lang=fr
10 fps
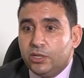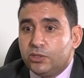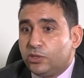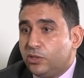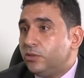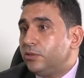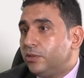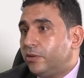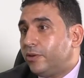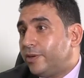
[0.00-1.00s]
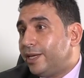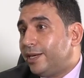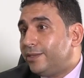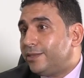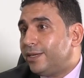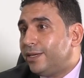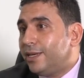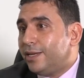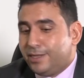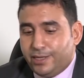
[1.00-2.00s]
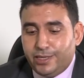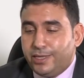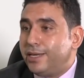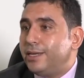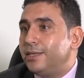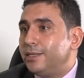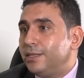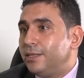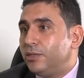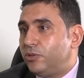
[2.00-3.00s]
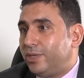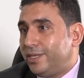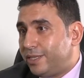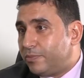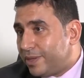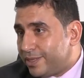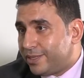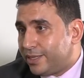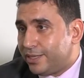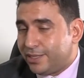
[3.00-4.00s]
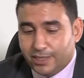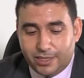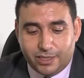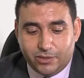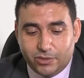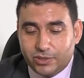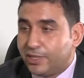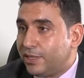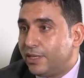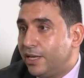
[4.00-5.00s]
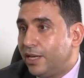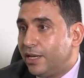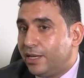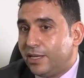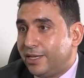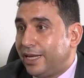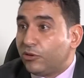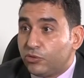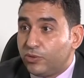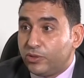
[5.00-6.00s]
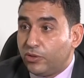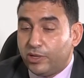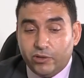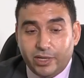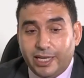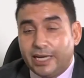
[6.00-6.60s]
sans en, réalité lier ce qui s'est passé dans, ces, 48 euh, heures, dans les